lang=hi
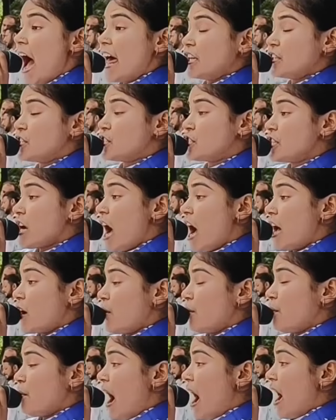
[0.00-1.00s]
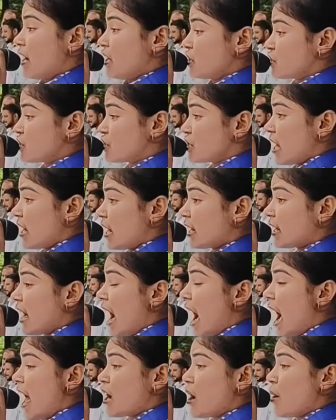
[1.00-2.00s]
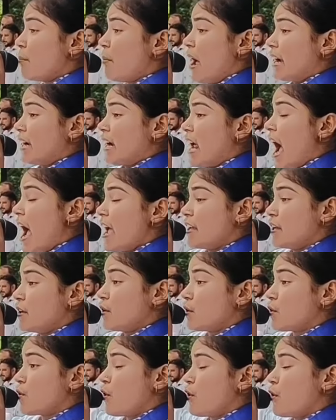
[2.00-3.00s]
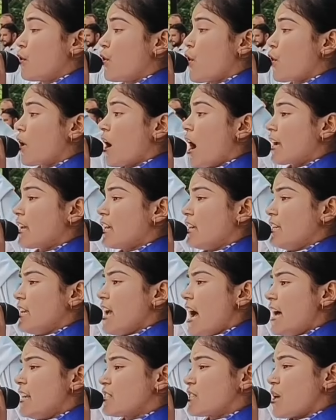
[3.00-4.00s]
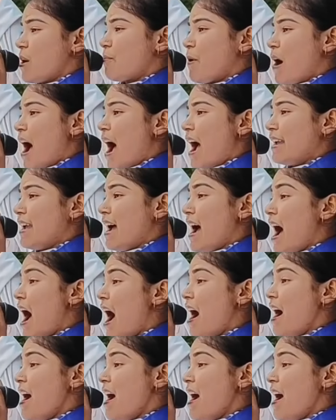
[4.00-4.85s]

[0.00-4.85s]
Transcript: अरे चारों बार सरकार बनाई गुंडों का किया सपाया